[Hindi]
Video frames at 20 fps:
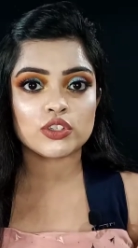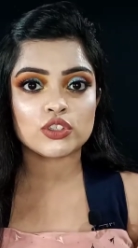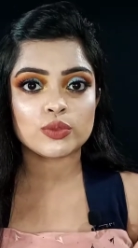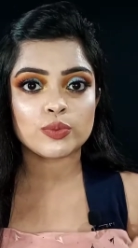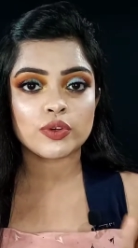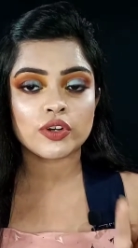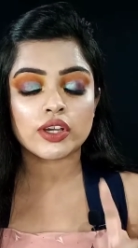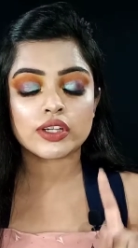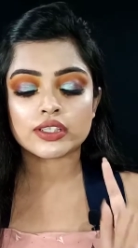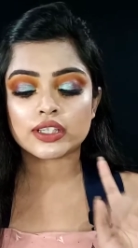की
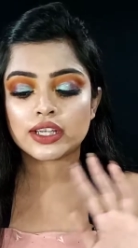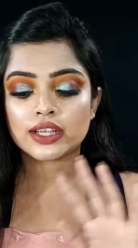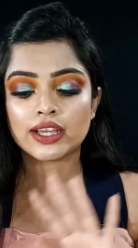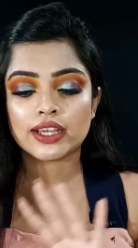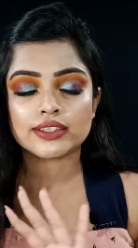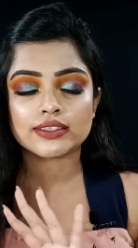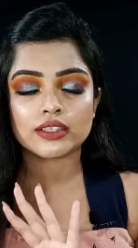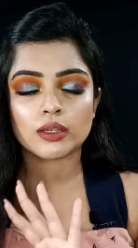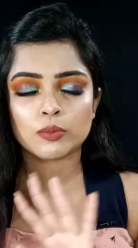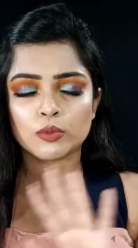जो प्रोडक्ट है
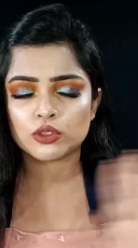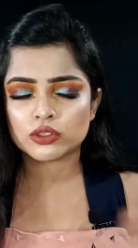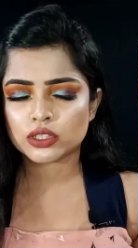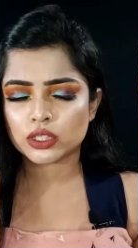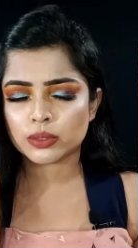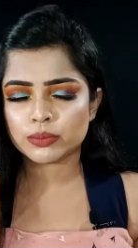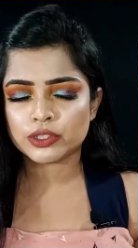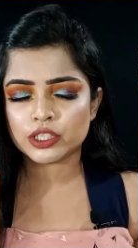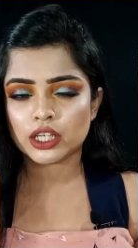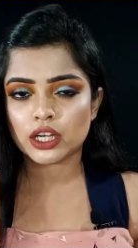गाइस आपको
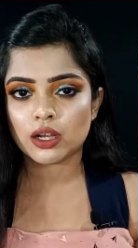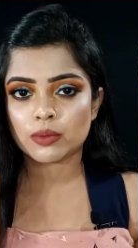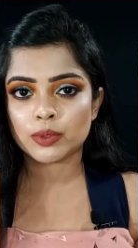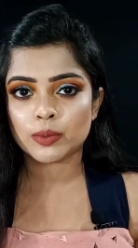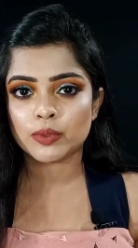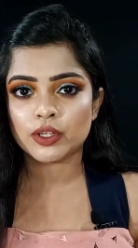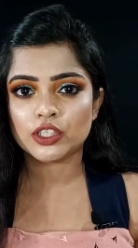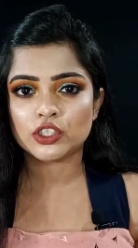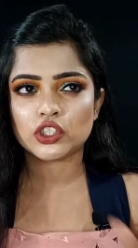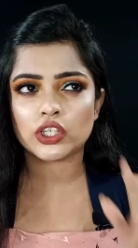सब जगह
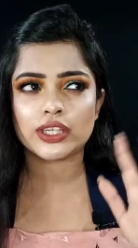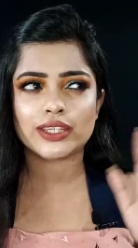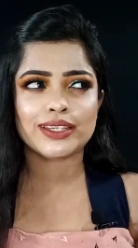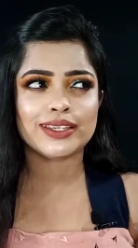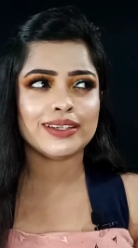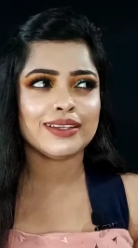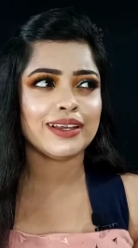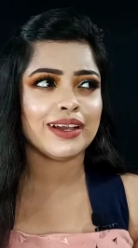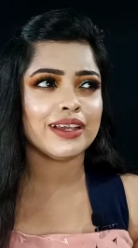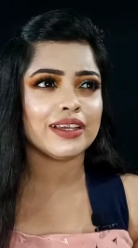पे मिल
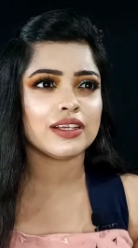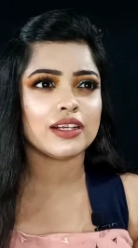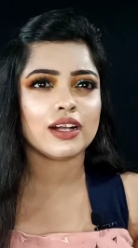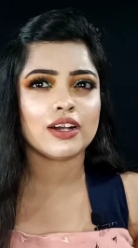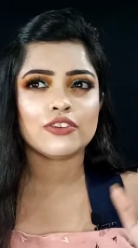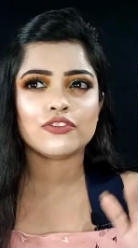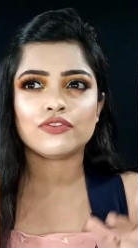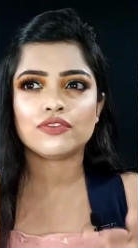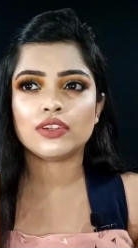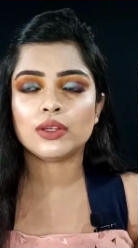जाएंगी
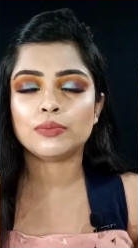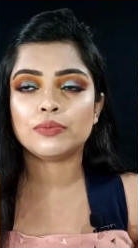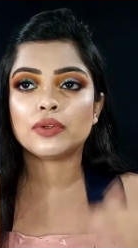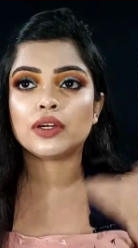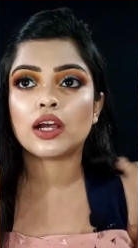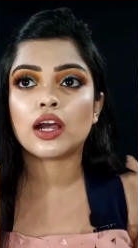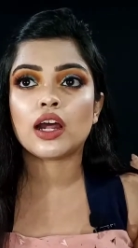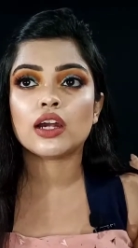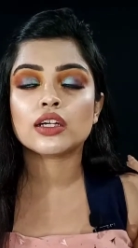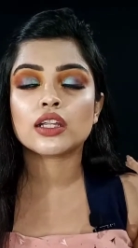नायका
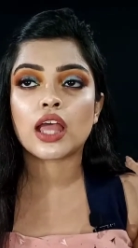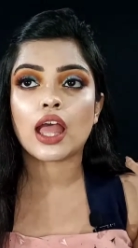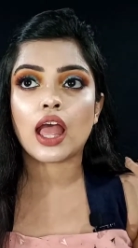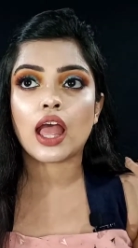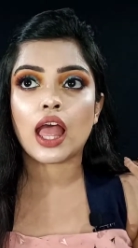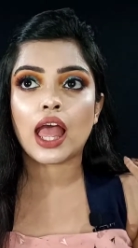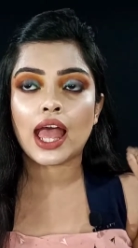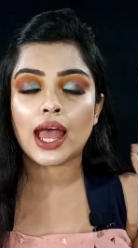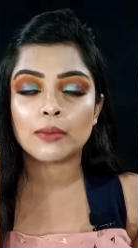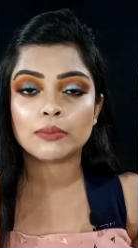फ्लिपकार्ट
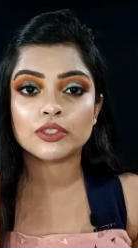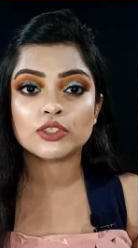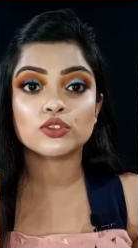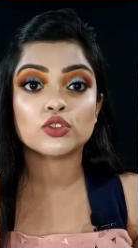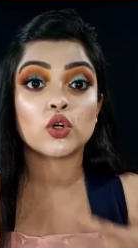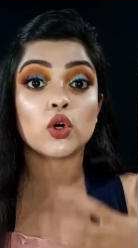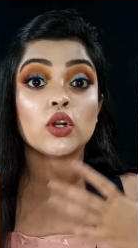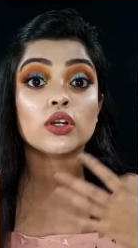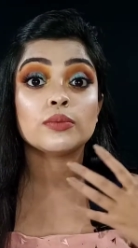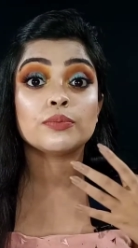
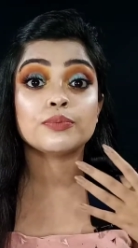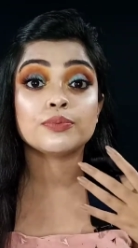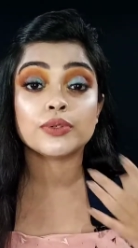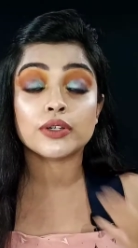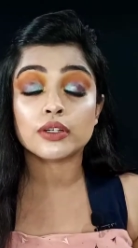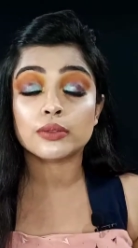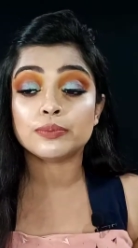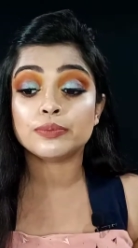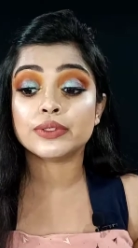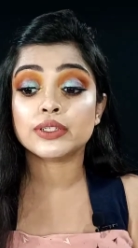अमेज़ोन
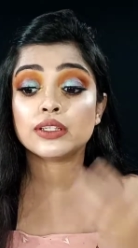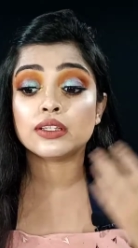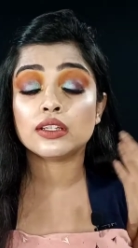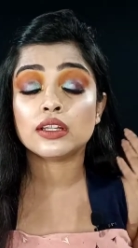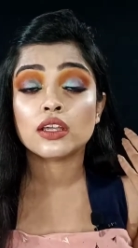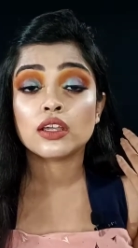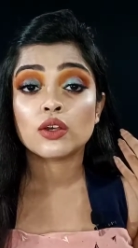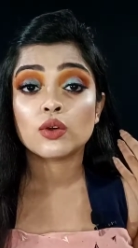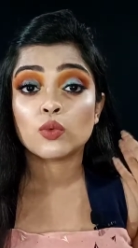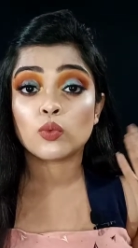पर्पल
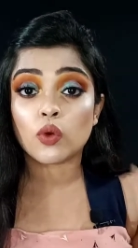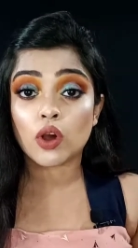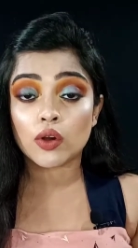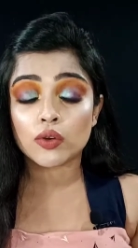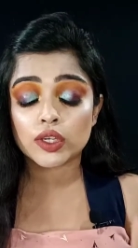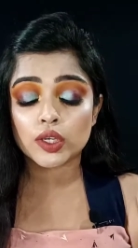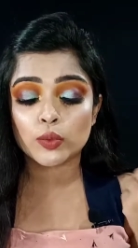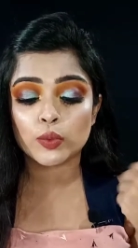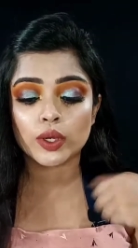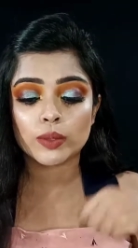
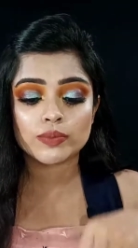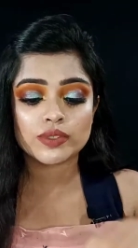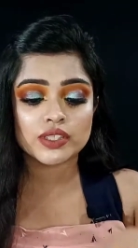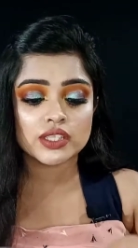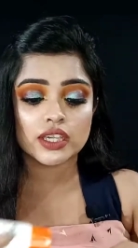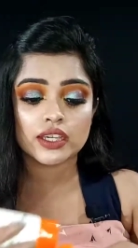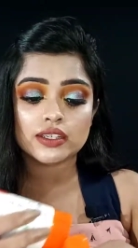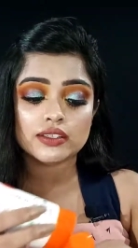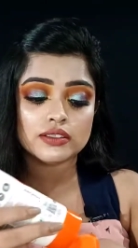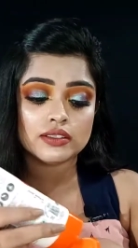वाओ की
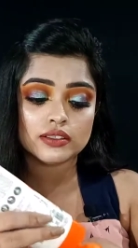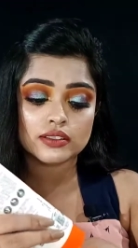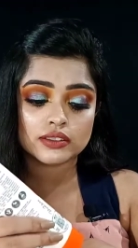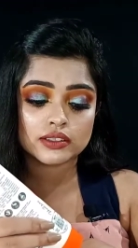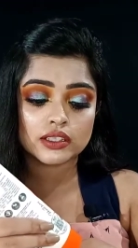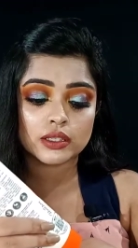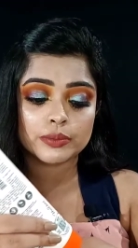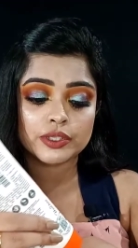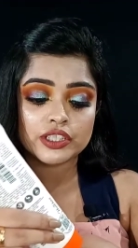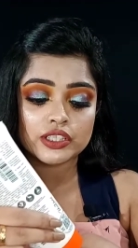वेबसाइट
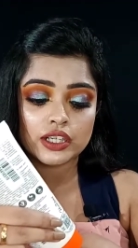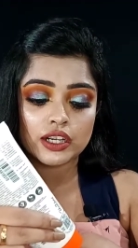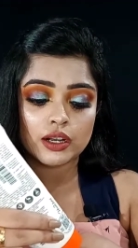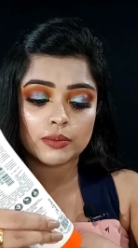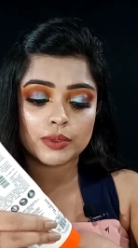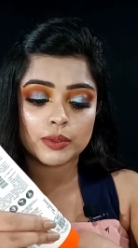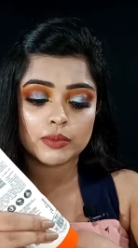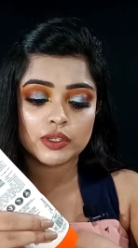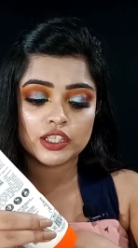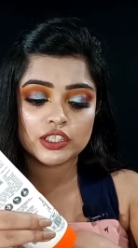सभी
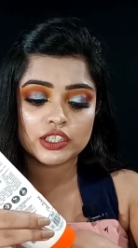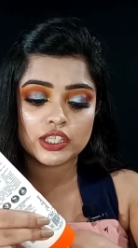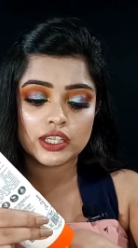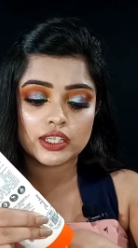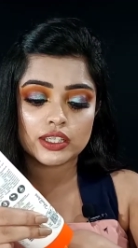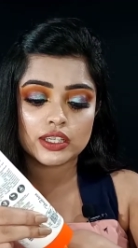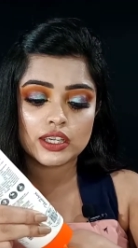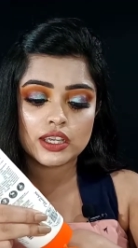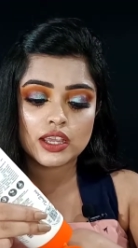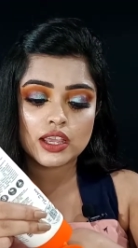जगह पे मिल
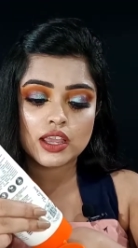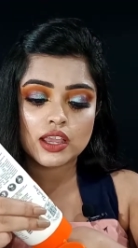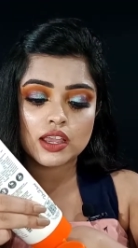जाएगी